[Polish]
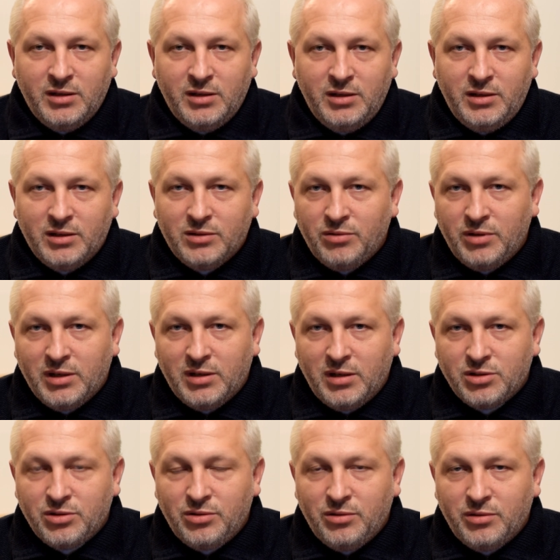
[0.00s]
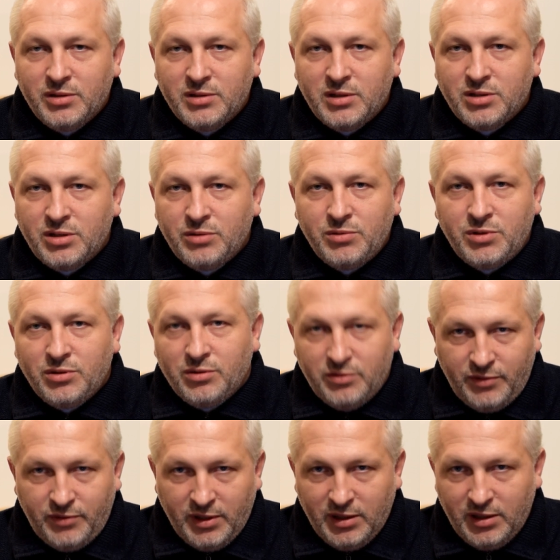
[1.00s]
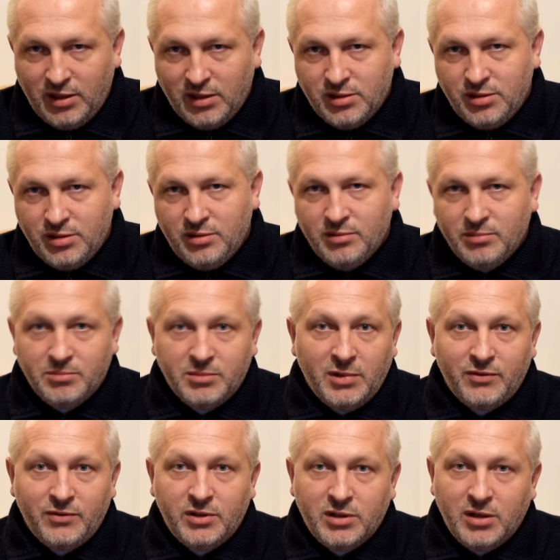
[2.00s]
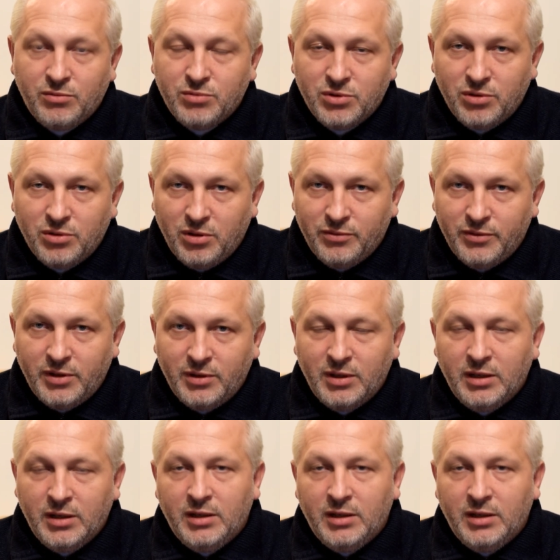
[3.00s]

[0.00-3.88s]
I niektóre klasztory zaczęły się otwierać, nawet klauzurowe.